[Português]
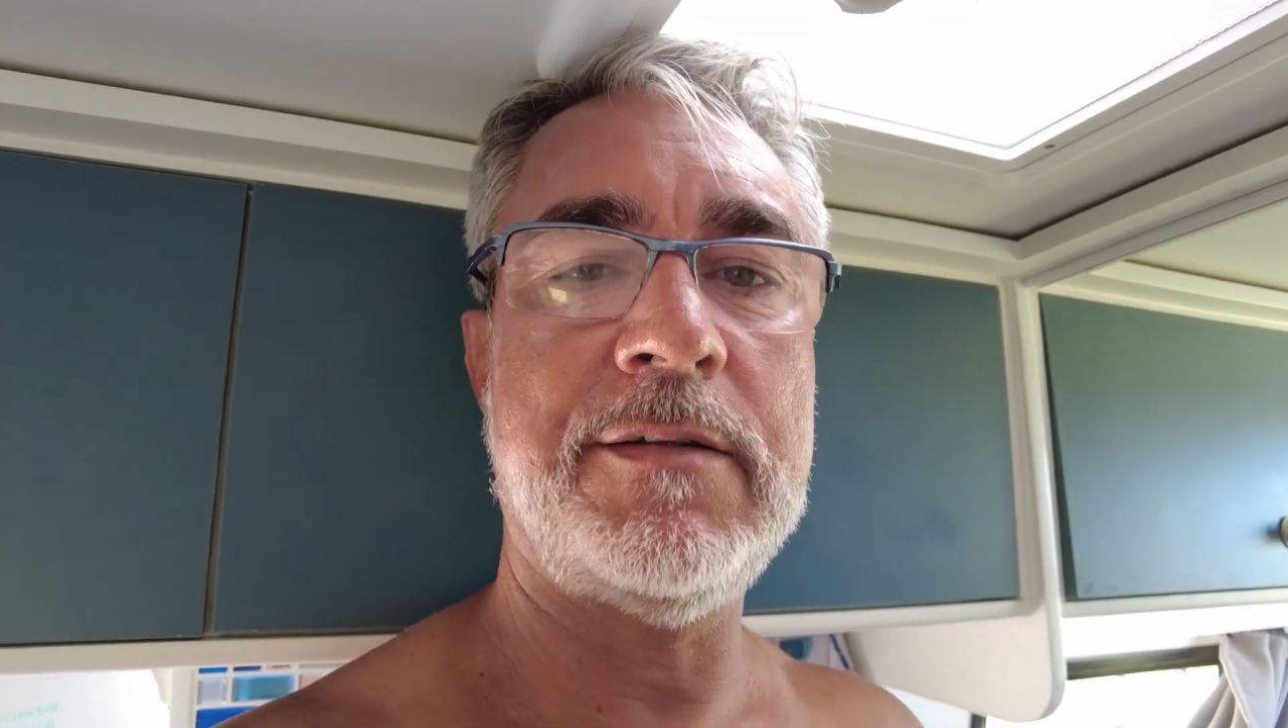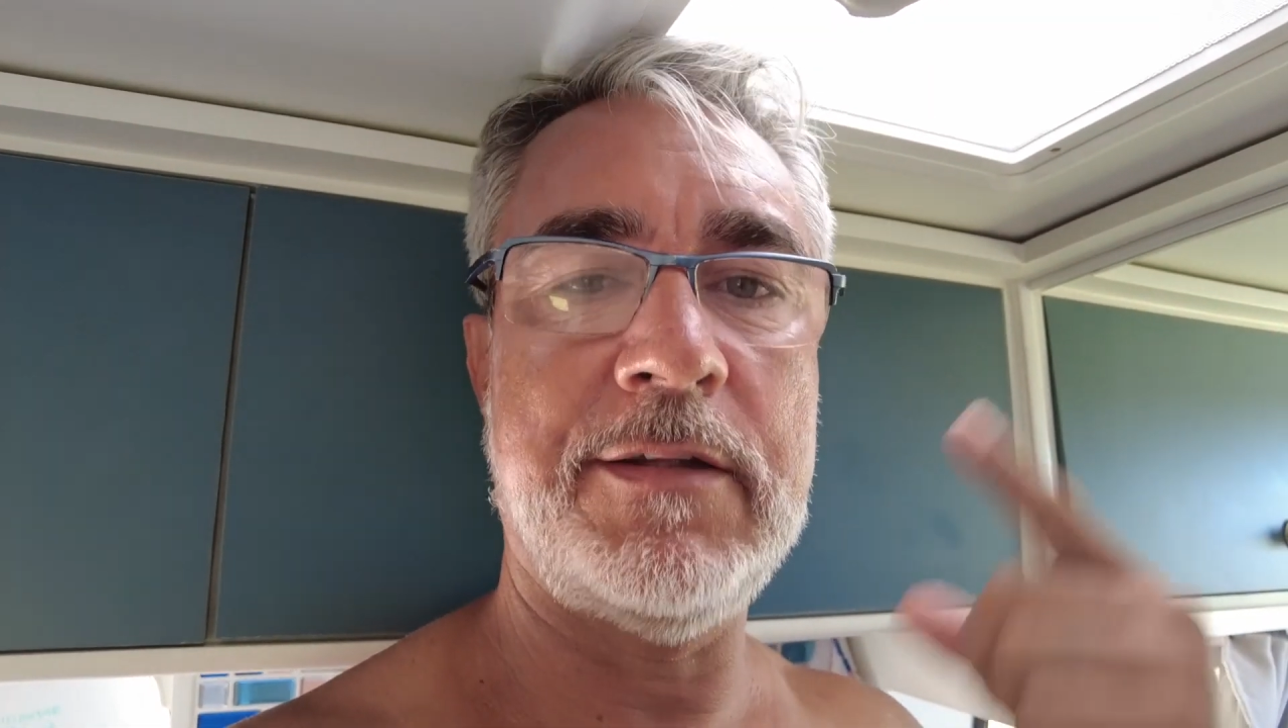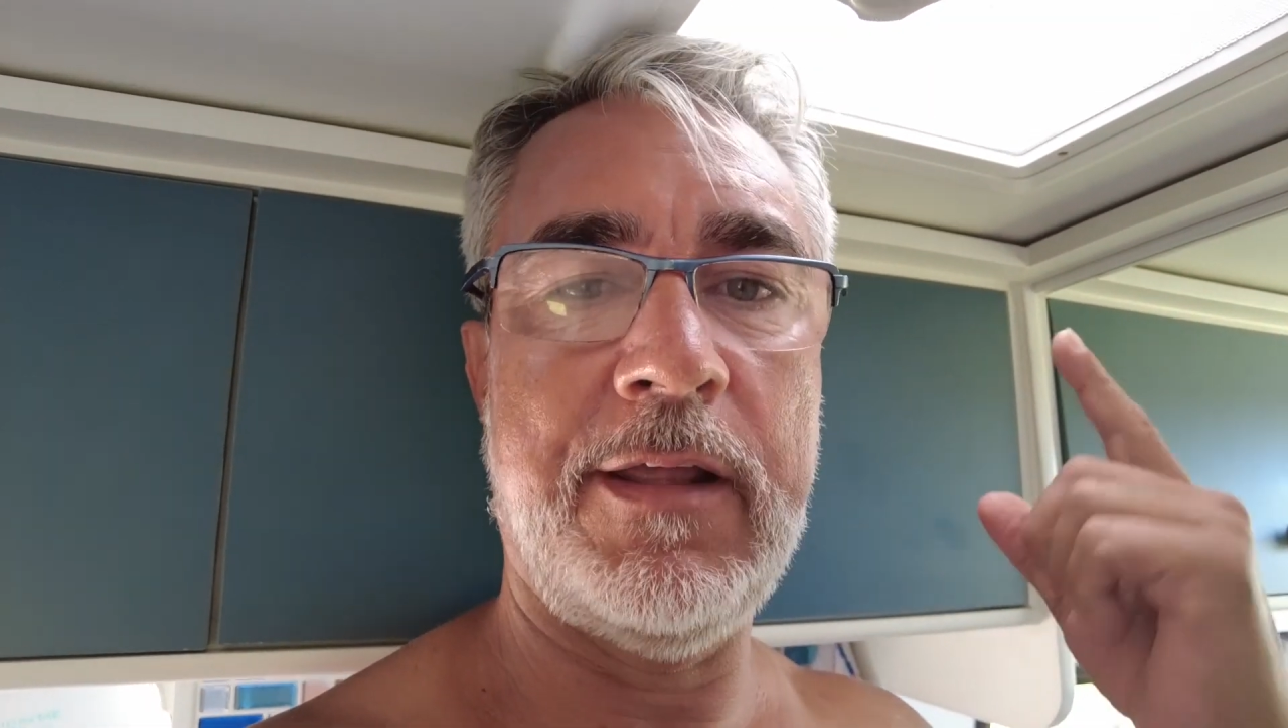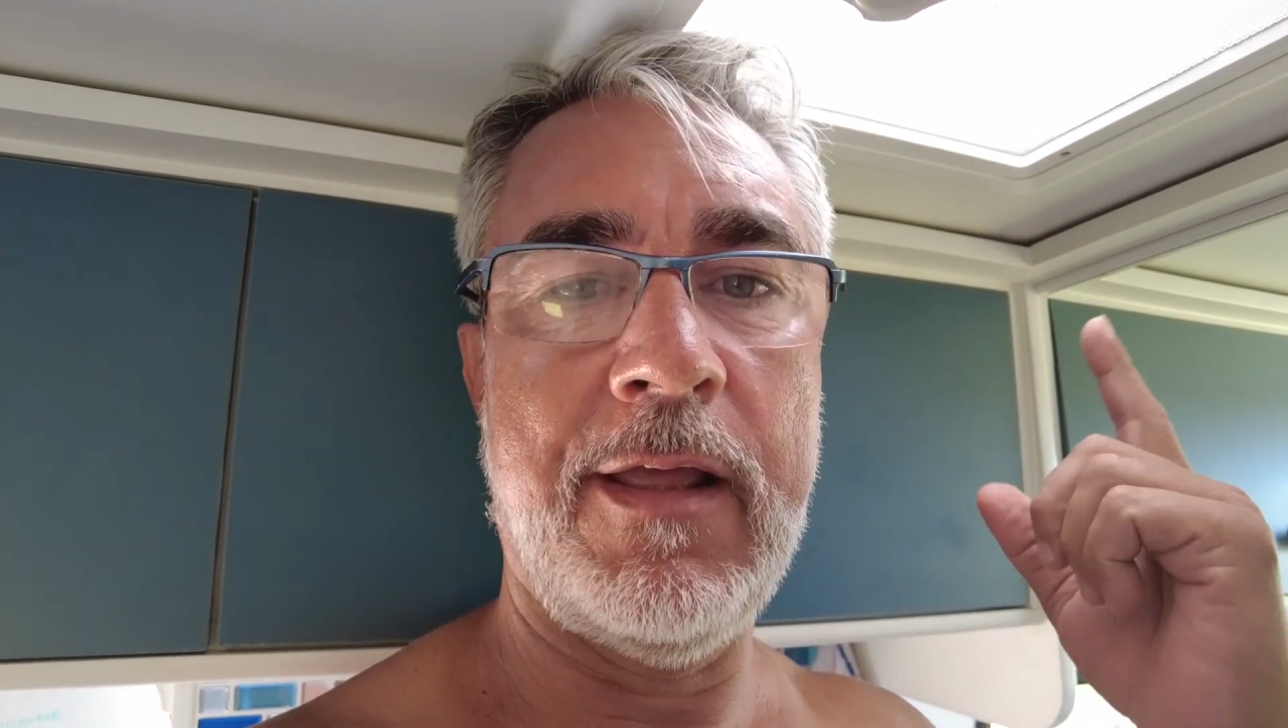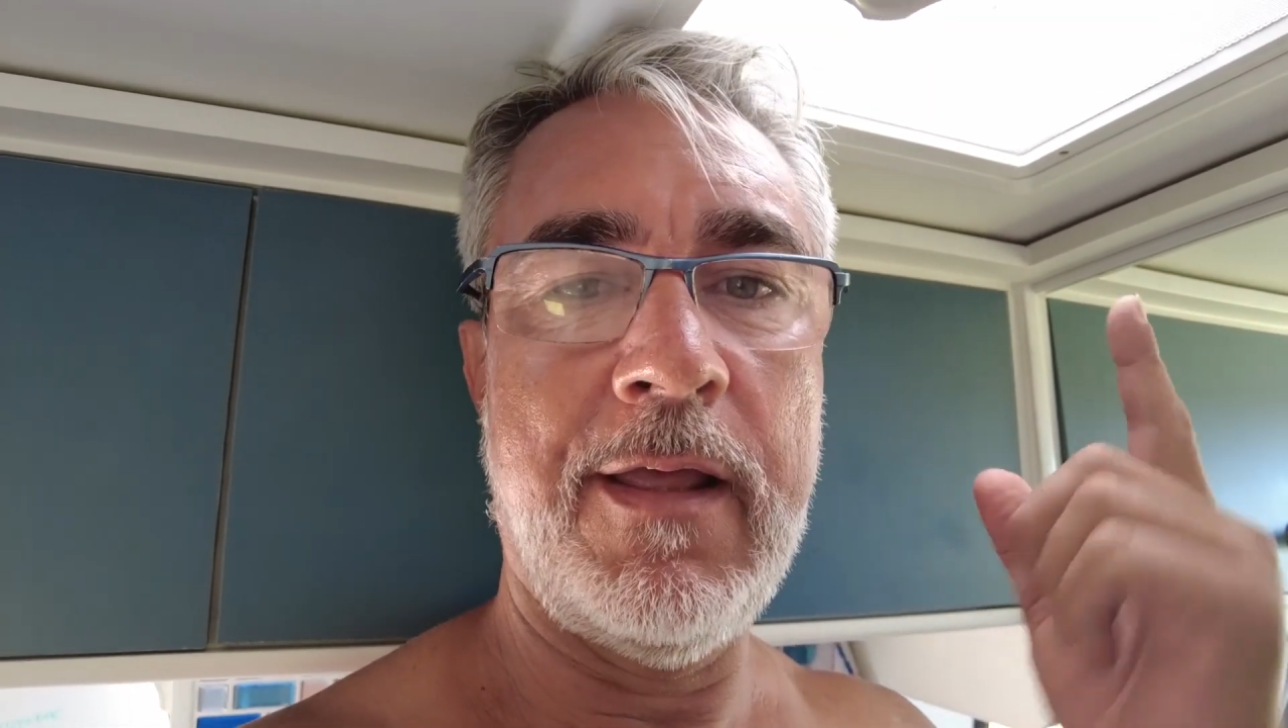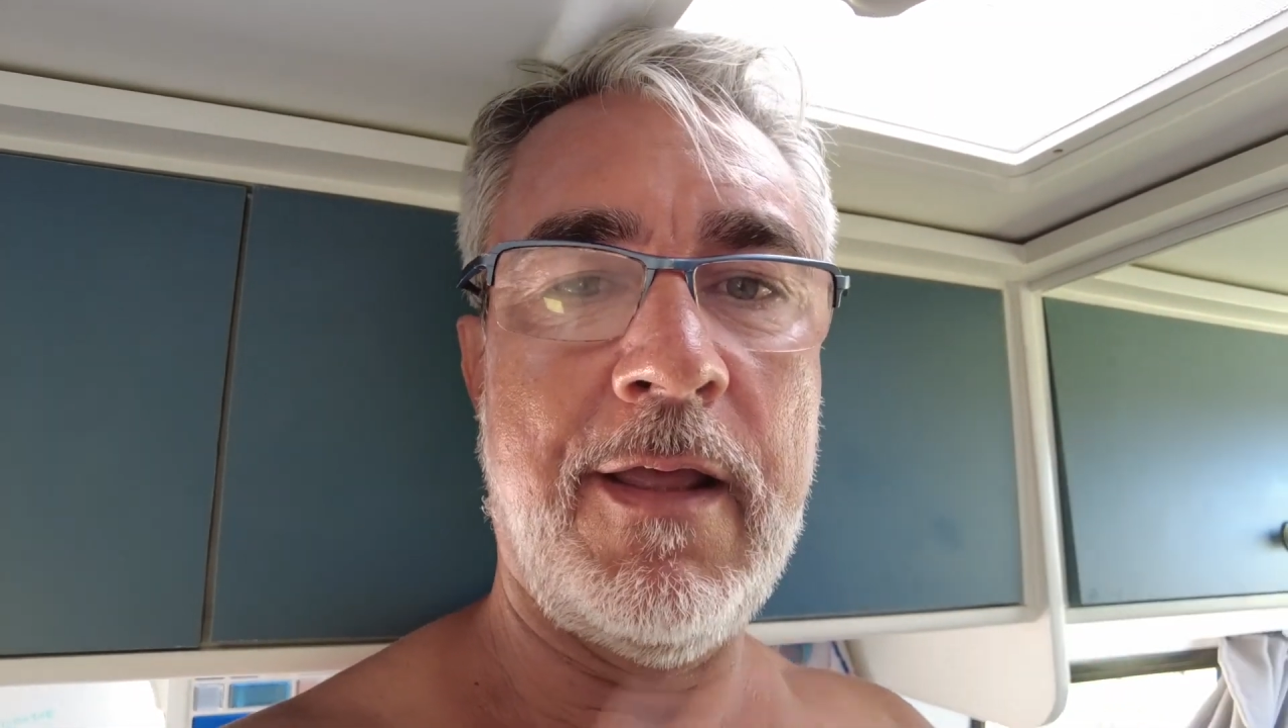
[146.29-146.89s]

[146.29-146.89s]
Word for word: sim